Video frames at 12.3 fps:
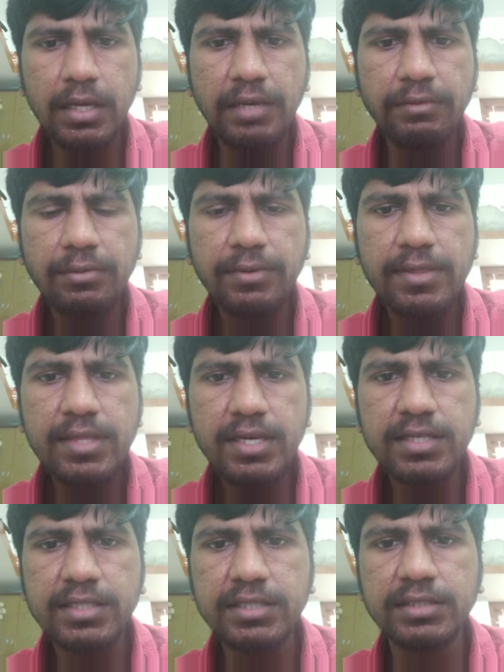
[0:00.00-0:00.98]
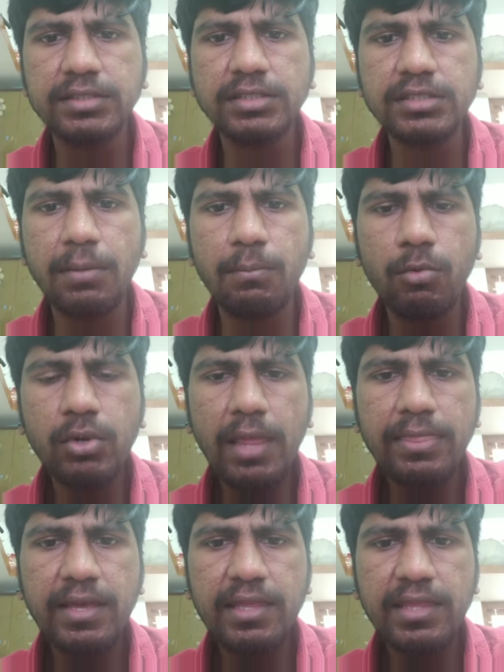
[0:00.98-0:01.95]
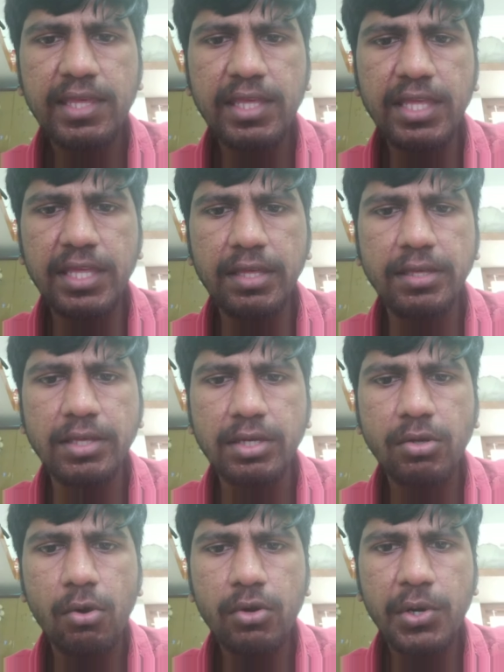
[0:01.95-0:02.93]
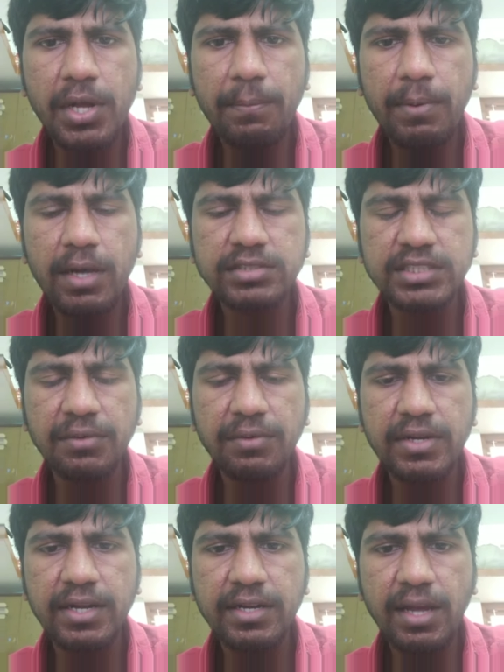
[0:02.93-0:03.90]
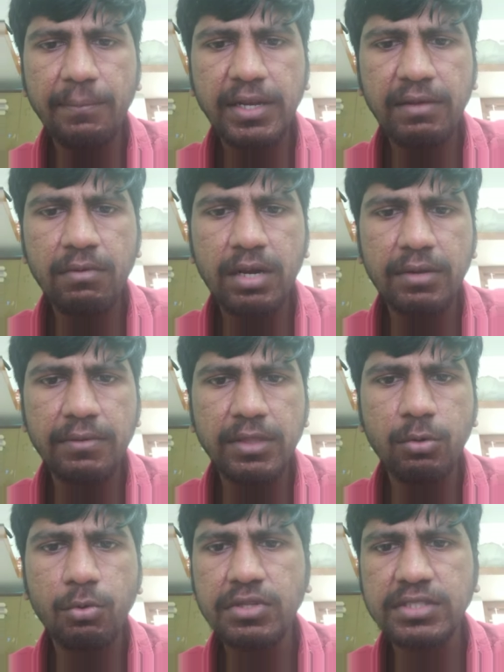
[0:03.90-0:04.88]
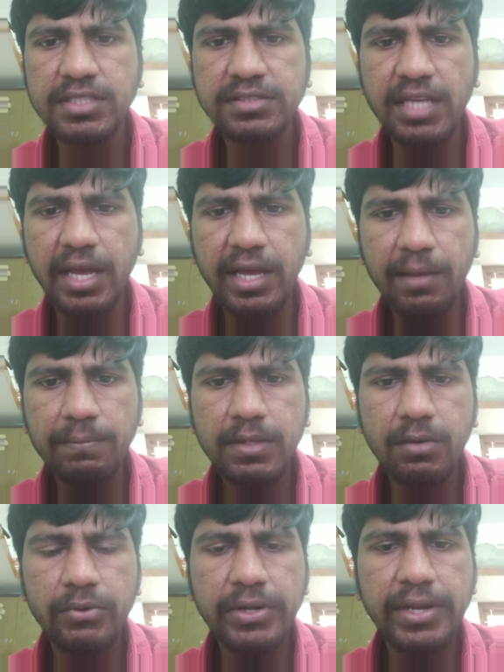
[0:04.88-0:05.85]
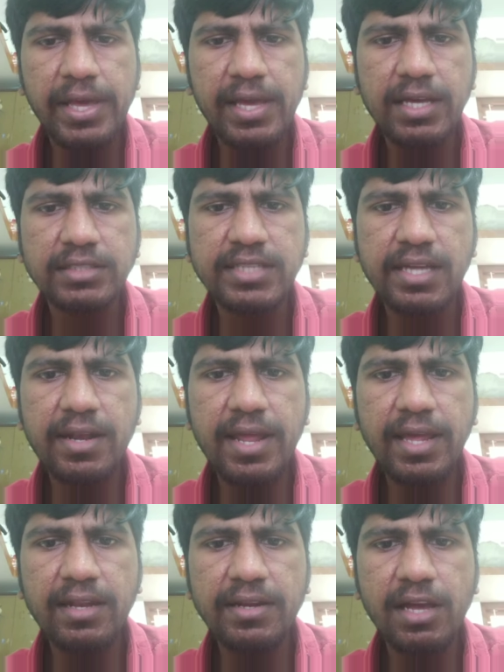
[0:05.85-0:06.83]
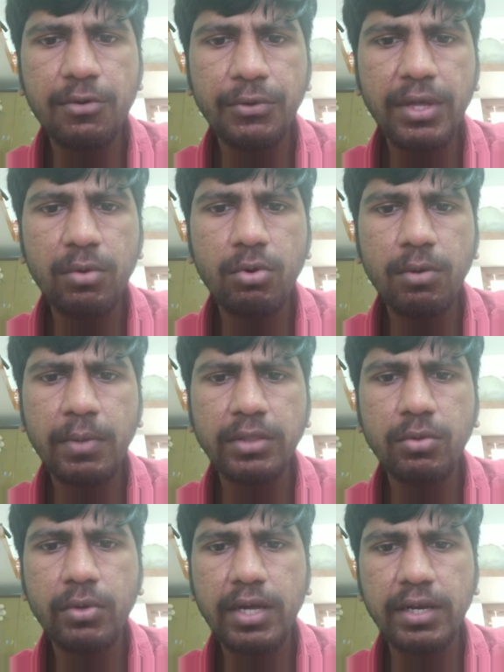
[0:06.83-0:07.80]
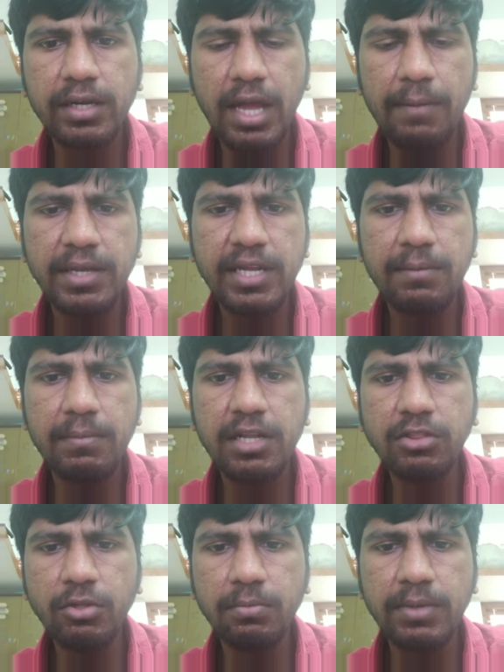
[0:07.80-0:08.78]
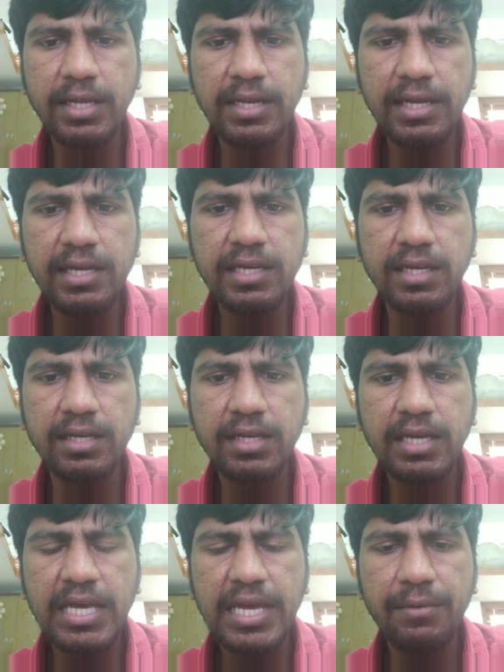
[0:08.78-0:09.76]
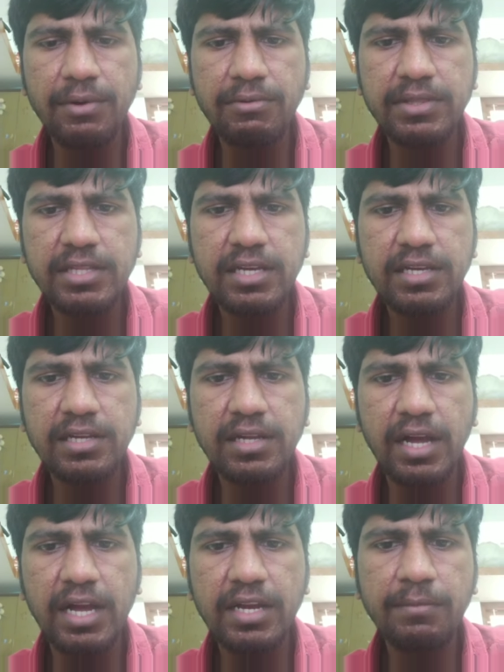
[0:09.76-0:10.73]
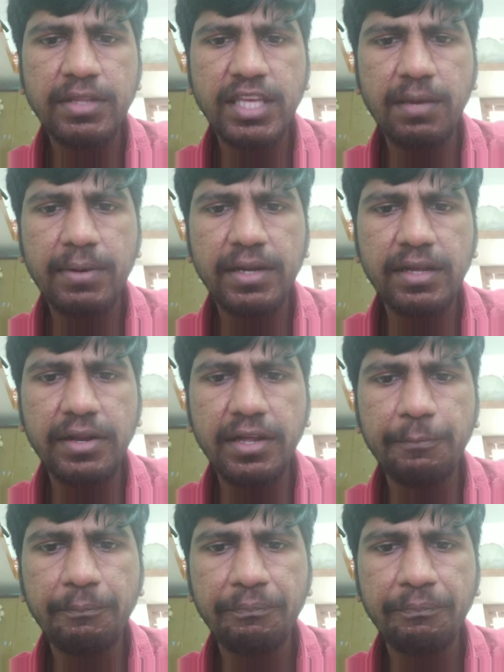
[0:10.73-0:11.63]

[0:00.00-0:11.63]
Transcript: இவர் வந்து மூணாம் தேதி கொரோனா பாசிட்டிவ் இருக்குன்னு அப்படின்னு இவங்களுக்கு வந்து உறுதி செஞ்சாங்க உடனே சென்னையில் இருக்கக்கூடிய ஓமந்தூரார் அப்படிங்கிற மருத்துவமனையில் இவர் வந்து அனுமதிக்கப்பட்டார்